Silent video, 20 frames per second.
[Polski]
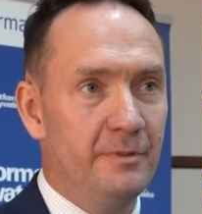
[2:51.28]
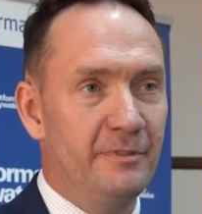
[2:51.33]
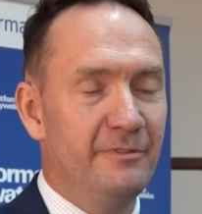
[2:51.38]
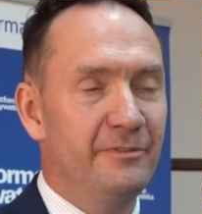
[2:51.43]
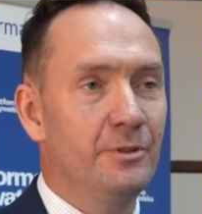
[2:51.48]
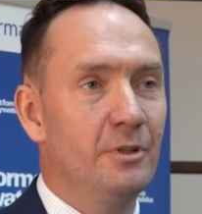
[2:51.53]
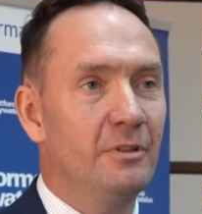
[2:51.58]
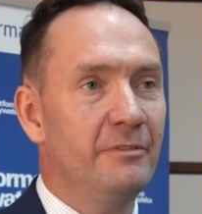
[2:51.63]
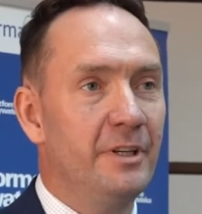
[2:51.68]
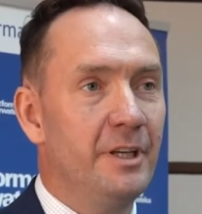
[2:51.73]
W
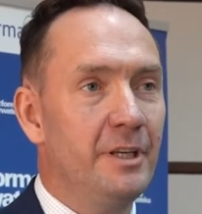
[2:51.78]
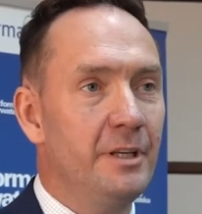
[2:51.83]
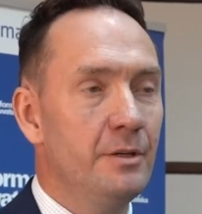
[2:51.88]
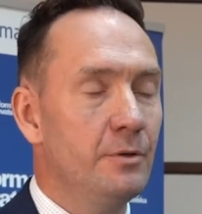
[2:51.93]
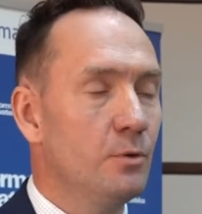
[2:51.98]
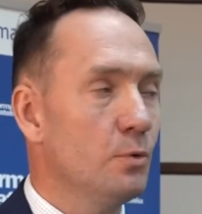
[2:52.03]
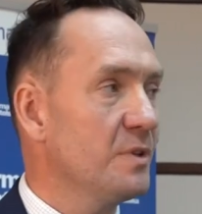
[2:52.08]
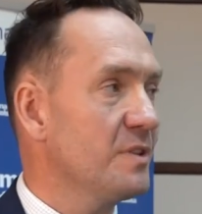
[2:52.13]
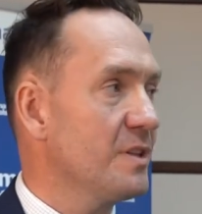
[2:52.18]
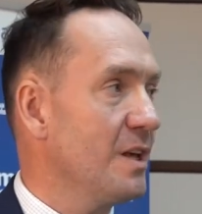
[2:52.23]
nowej
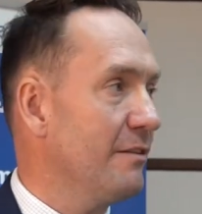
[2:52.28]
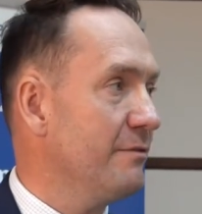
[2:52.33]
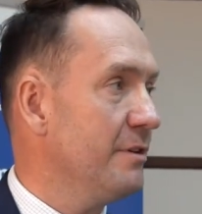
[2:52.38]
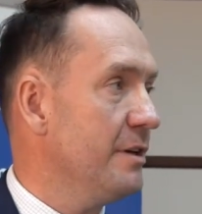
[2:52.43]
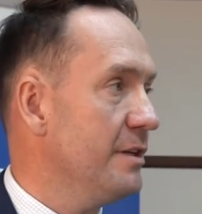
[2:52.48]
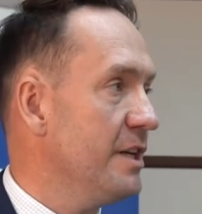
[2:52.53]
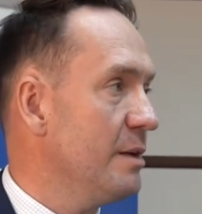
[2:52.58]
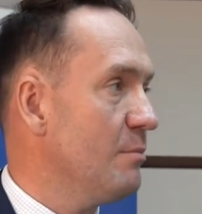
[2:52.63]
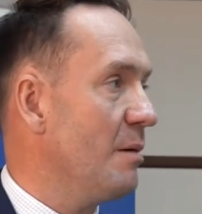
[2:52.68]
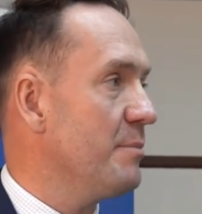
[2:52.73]

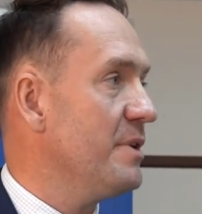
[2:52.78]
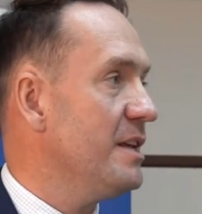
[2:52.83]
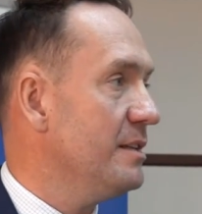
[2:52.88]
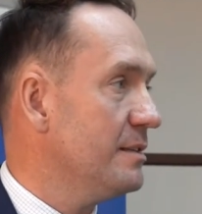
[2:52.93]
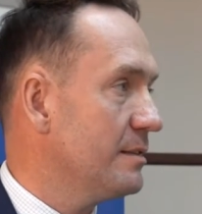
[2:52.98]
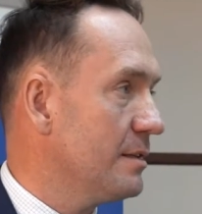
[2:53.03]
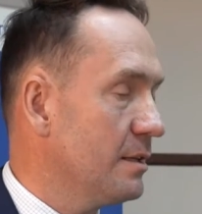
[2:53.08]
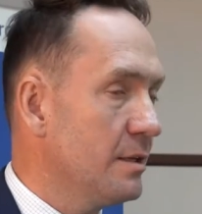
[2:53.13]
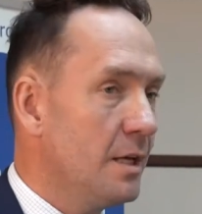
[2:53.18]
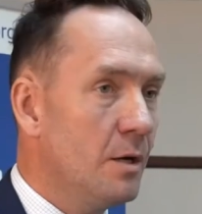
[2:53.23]
ustawie nie ma
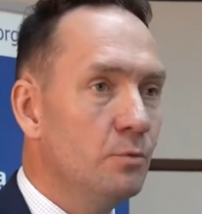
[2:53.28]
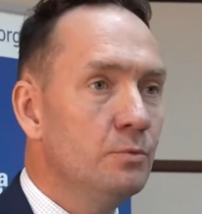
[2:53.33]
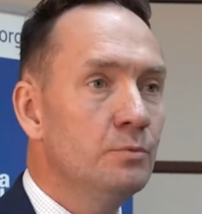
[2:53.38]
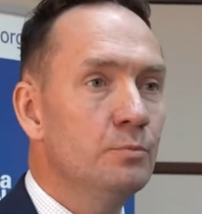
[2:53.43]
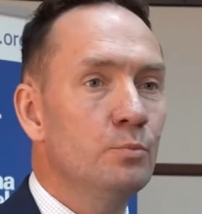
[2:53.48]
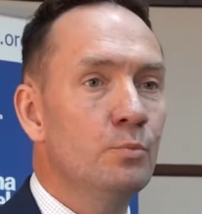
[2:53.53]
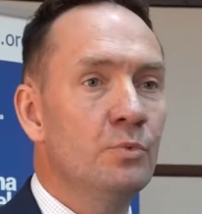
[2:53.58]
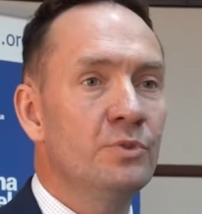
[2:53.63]
miejsca na, um,